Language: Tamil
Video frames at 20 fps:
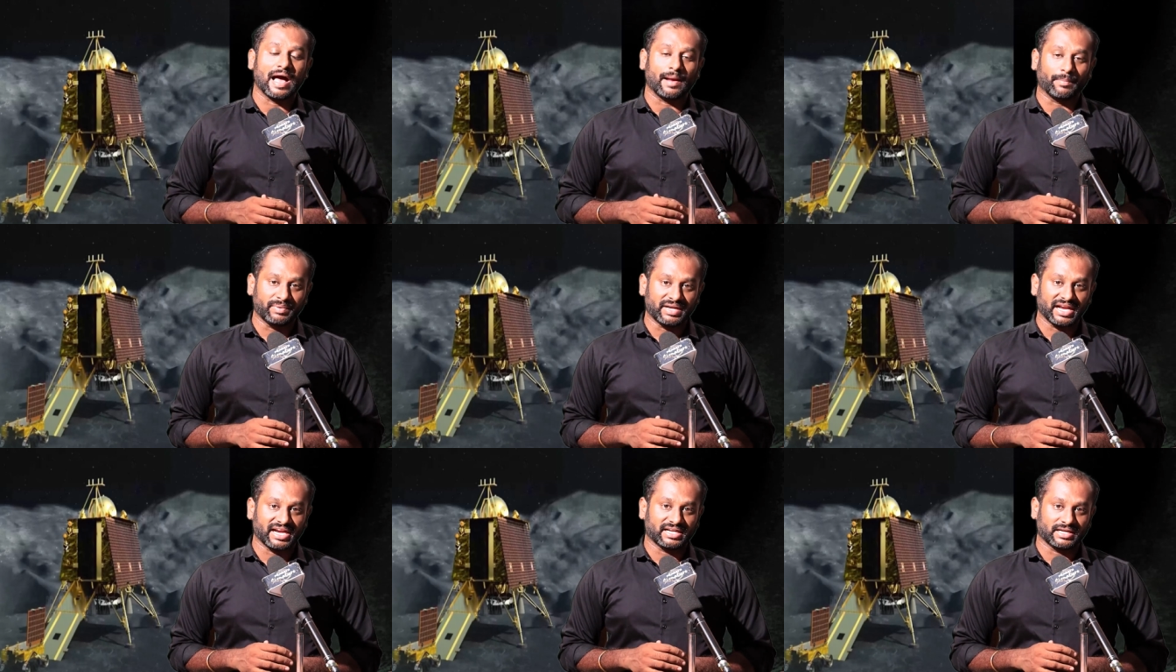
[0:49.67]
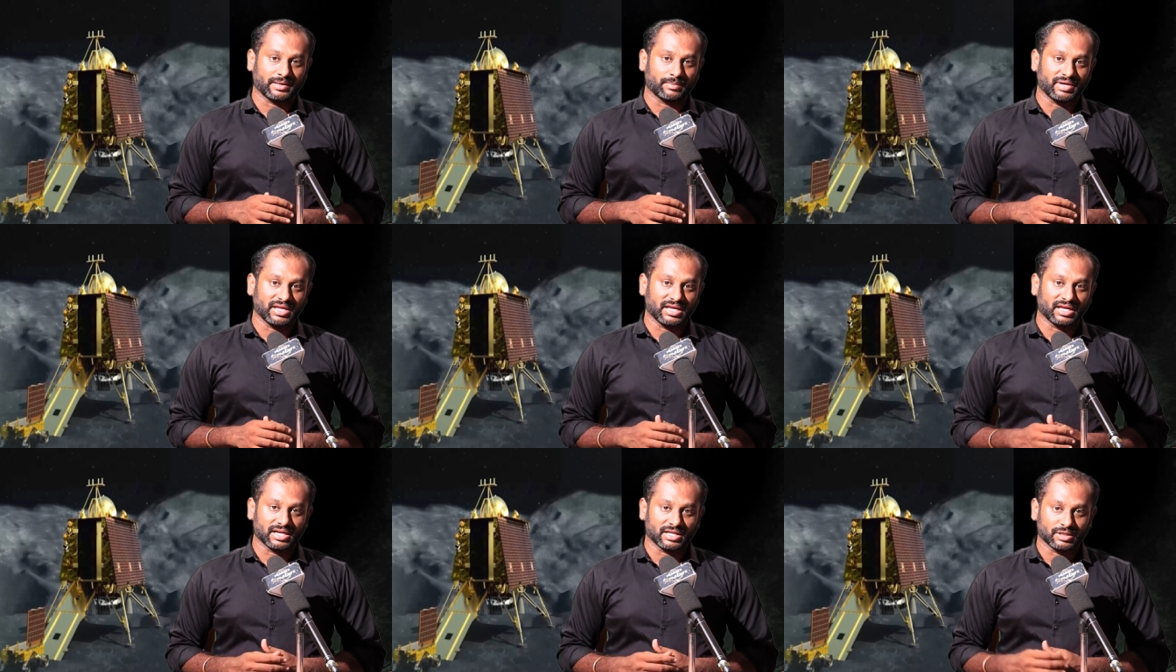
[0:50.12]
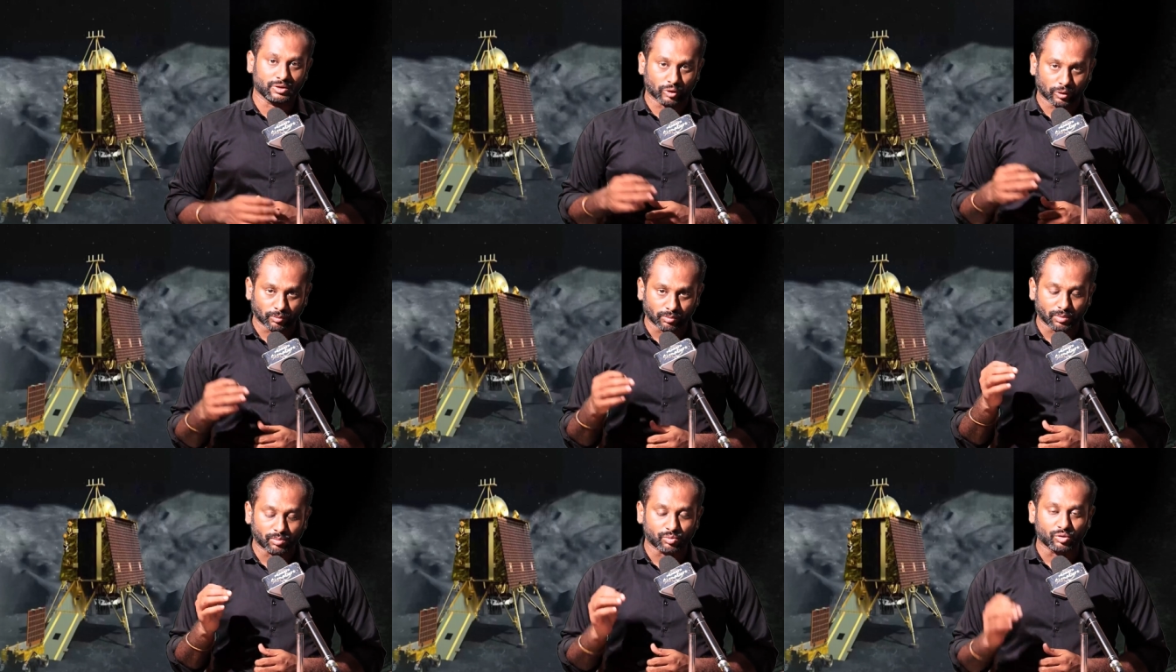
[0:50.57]
அப்டேட்
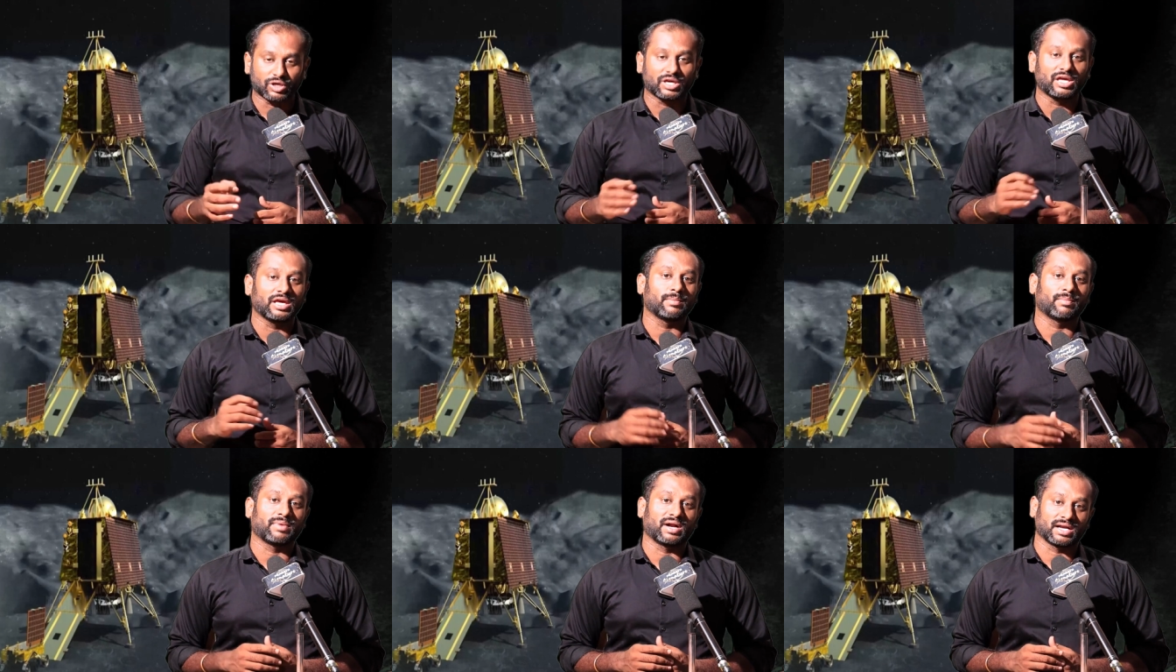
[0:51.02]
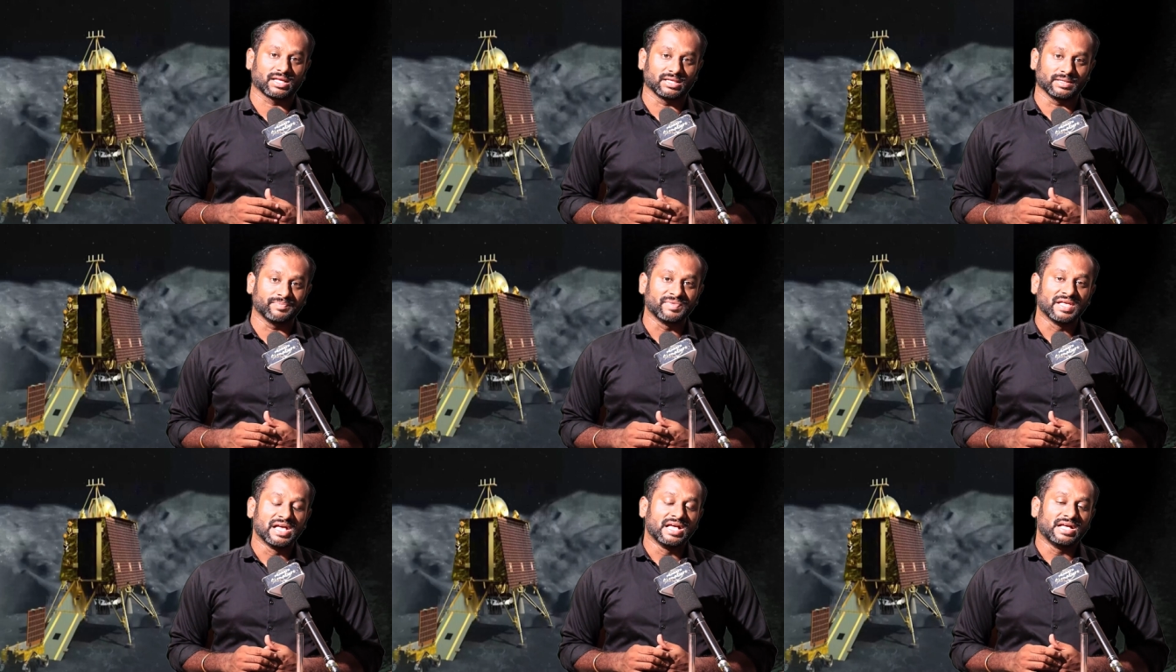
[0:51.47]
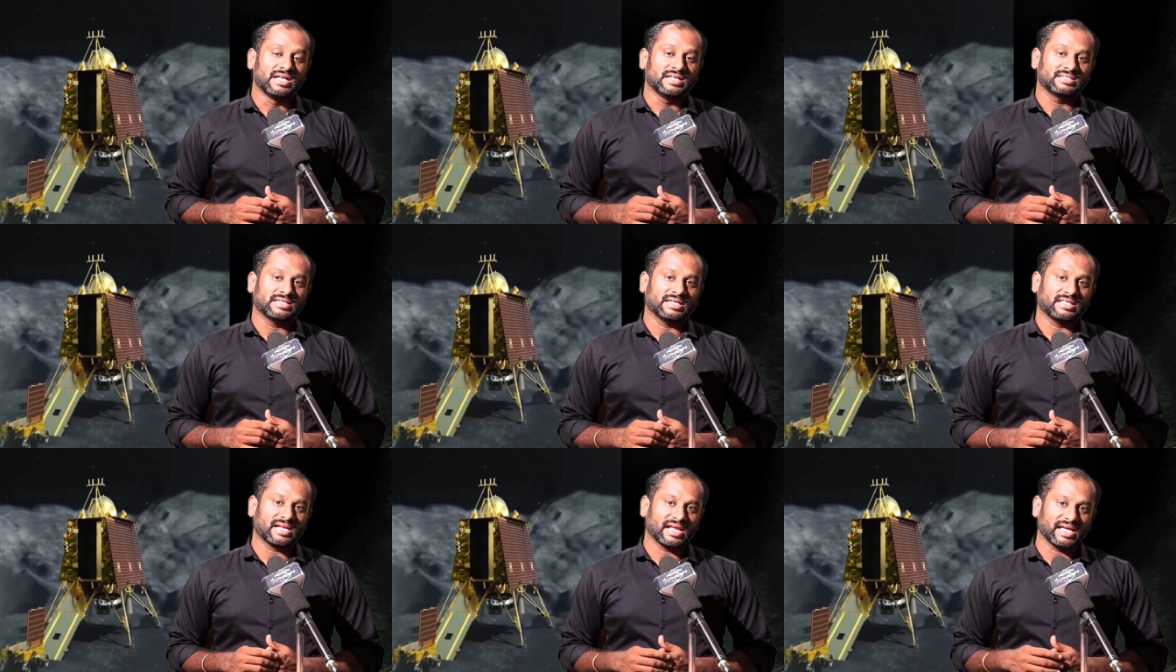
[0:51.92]
அப்படிங்கிறது ரொம்ப முக்கியமானது
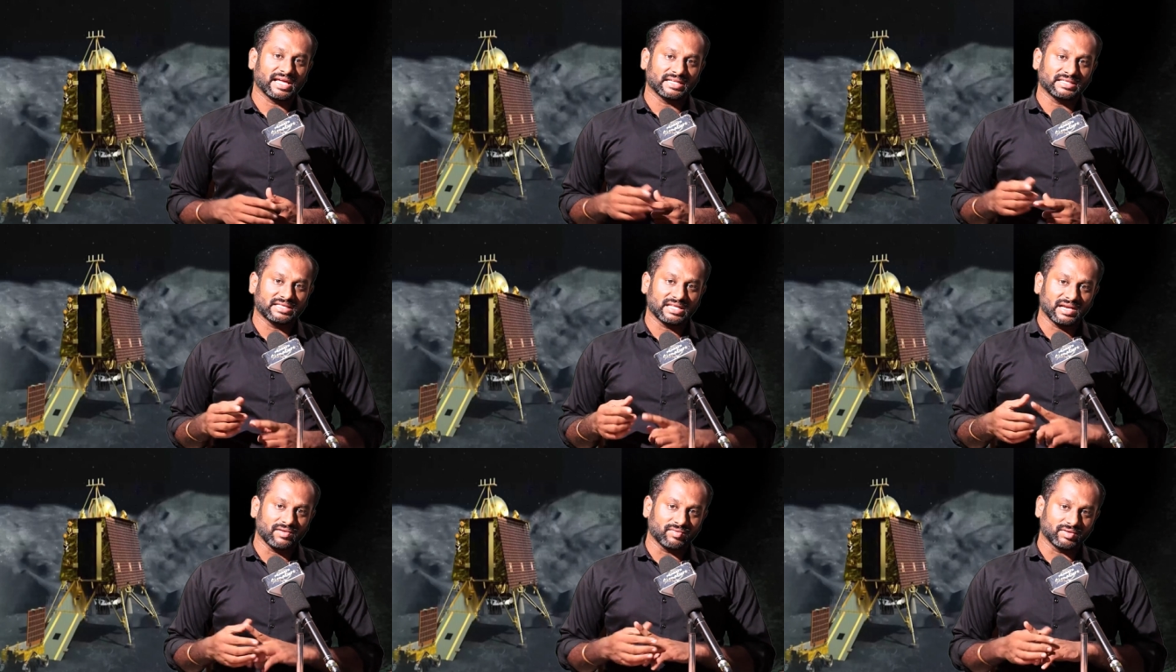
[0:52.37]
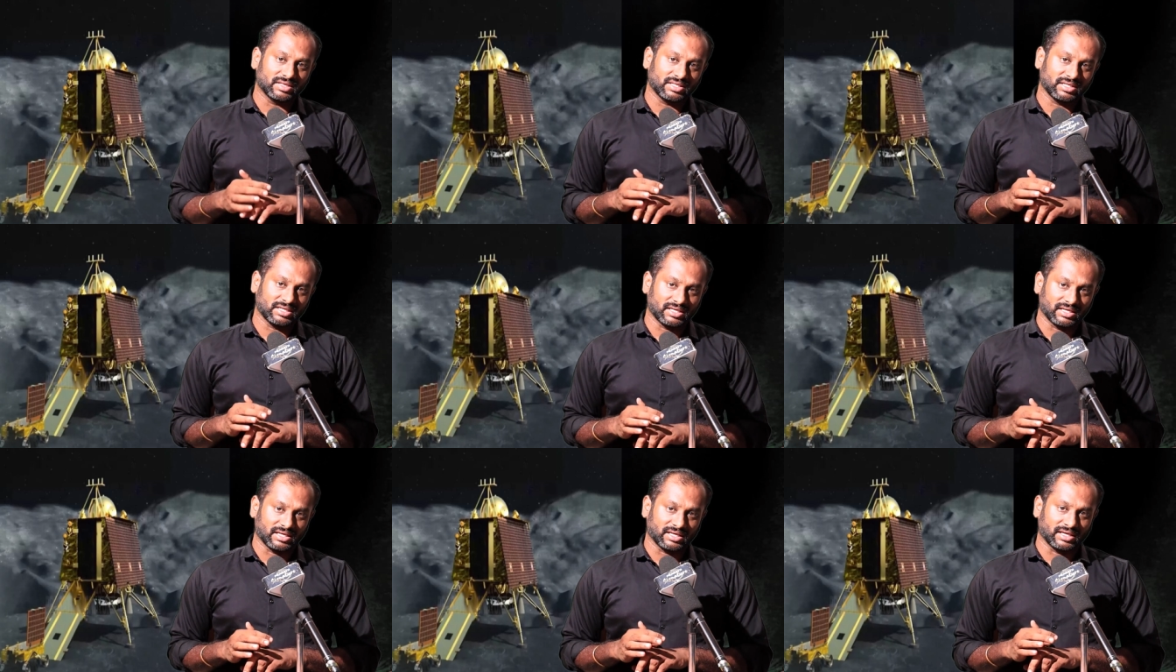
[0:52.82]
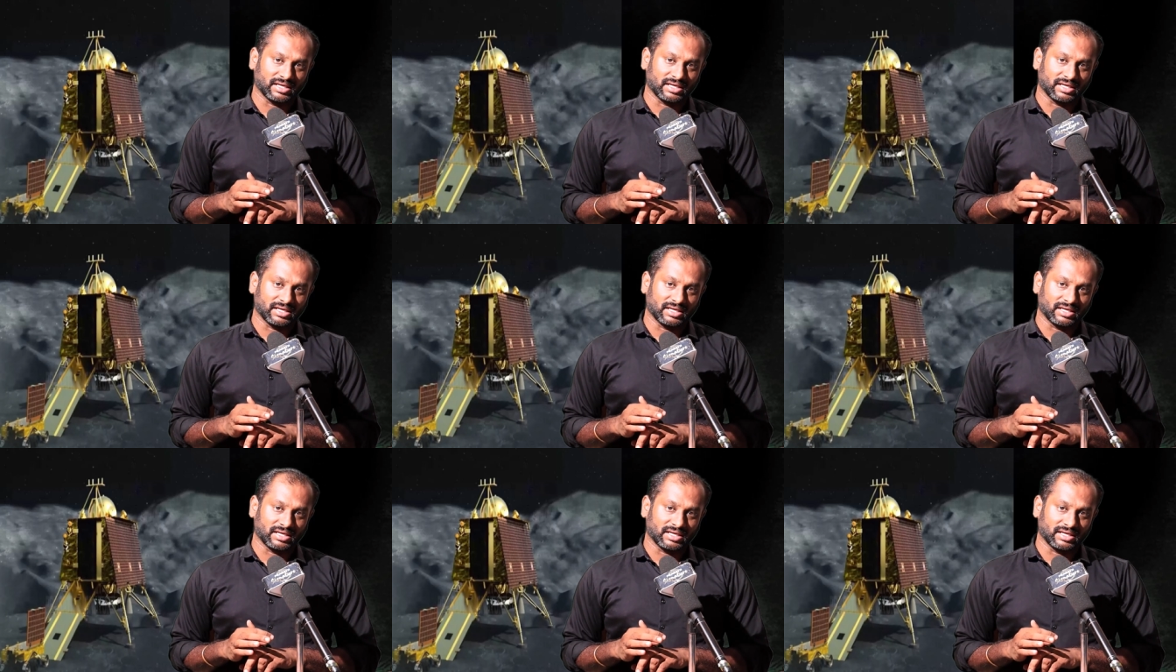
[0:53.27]
சந்திராயன் த்ரீ வந்து